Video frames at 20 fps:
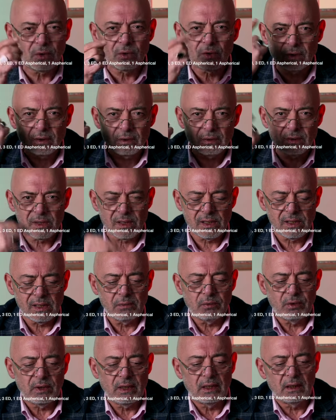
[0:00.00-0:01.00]
Onu
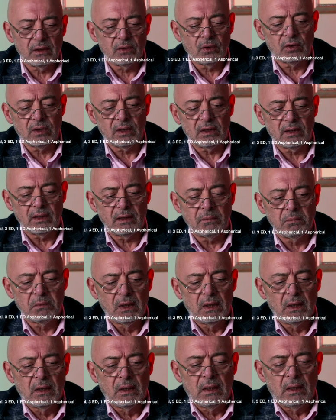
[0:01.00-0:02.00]
size buraya not ederim.